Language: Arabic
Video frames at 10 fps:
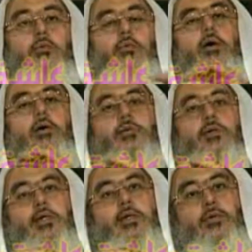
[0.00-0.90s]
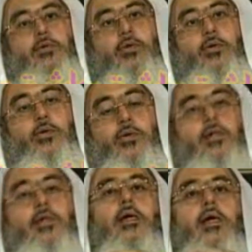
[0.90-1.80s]
وهم
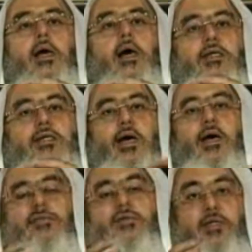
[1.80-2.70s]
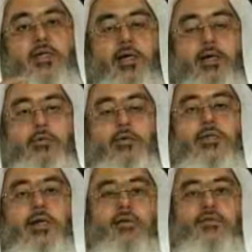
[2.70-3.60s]
يريدون الطعن في الدين
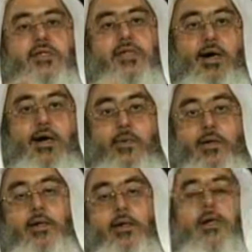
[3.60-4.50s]
والطعن في الصحابة